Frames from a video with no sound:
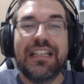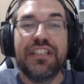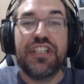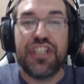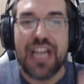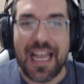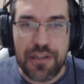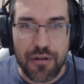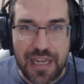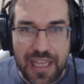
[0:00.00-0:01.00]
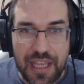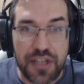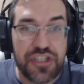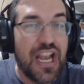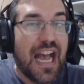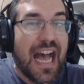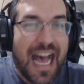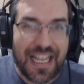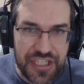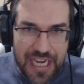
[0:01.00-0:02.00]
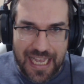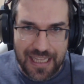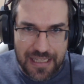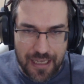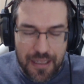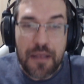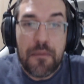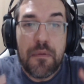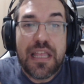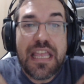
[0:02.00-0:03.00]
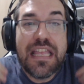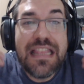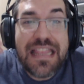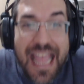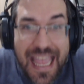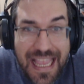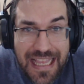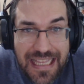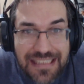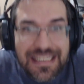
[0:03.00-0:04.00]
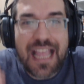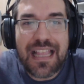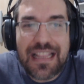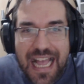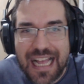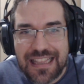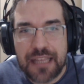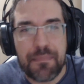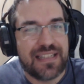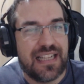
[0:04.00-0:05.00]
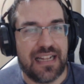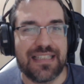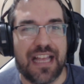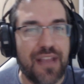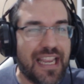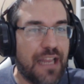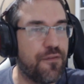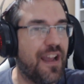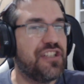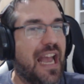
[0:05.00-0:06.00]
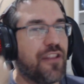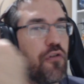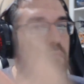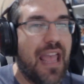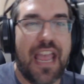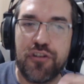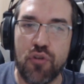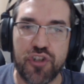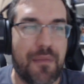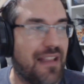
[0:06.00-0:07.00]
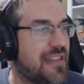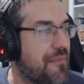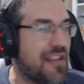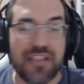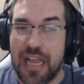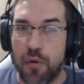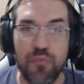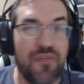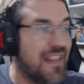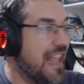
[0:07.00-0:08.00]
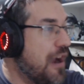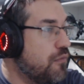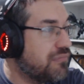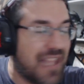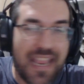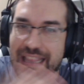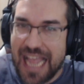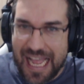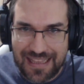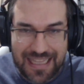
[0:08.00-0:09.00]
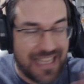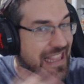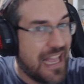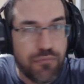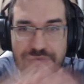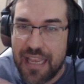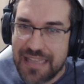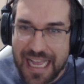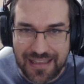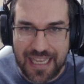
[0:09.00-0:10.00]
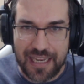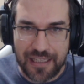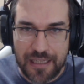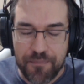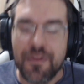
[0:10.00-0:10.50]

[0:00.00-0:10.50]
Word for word: Shadowlands adiada. E nem tem data para ser lançado. Não é que foi adiado um mês, dois meses, três meses. Não, não tem data. Não tem data ainda.